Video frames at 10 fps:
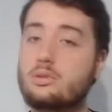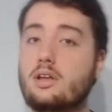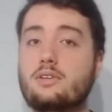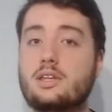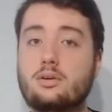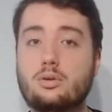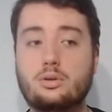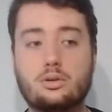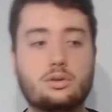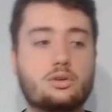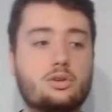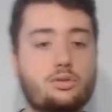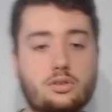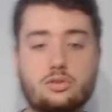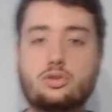début de la vidéo
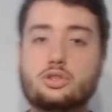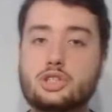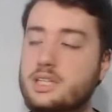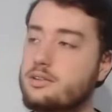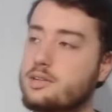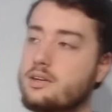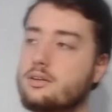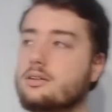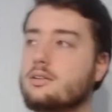euh, quand, quand, je dis